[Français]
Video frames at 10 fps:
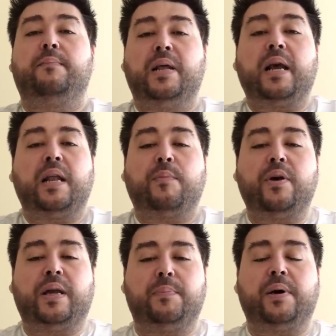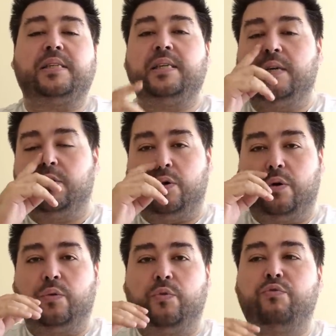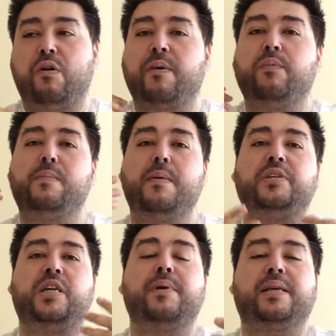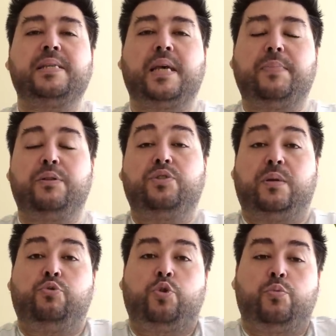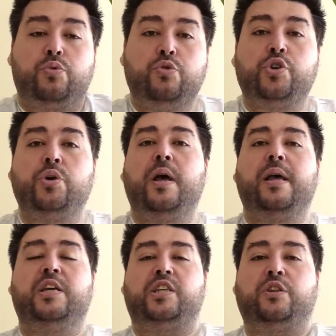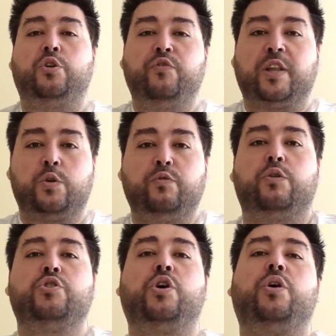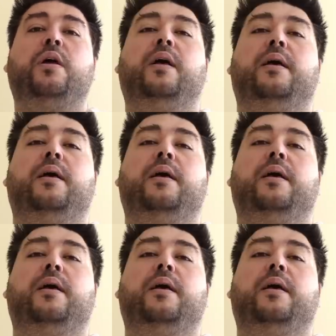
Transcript: Mais là, clairement, avec les parties, on voit vraiment les mêmes schémas qui se répètent. Donc j'aime toujours beaucoup le jeu. J'adore le faire découvrir aux gens.